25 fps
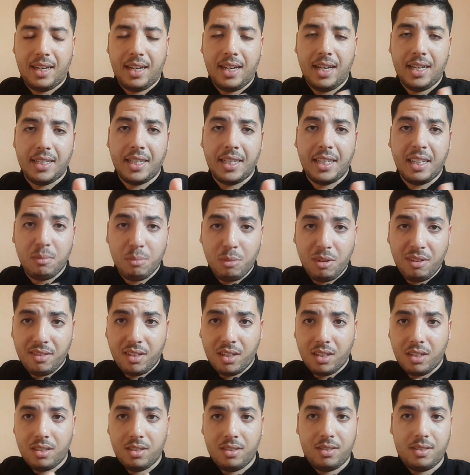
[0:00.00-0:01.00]
هذه هي
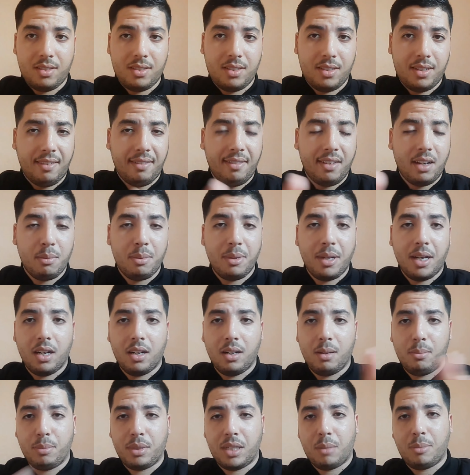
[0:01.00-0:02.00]
المرة
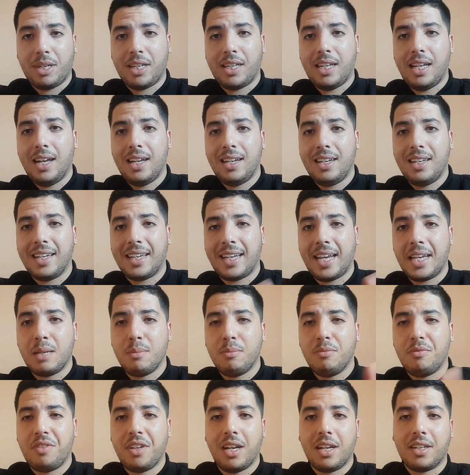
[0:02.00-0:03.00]
الرابعة بطبيعة الحال اللي
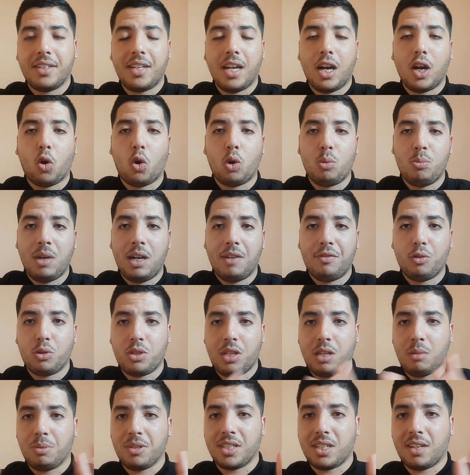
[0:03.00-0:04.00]
كيتم فيها التعاقد مع
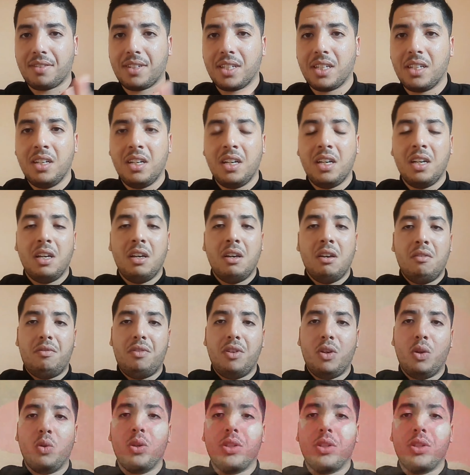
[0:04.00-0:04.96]
فوز البنزرتي في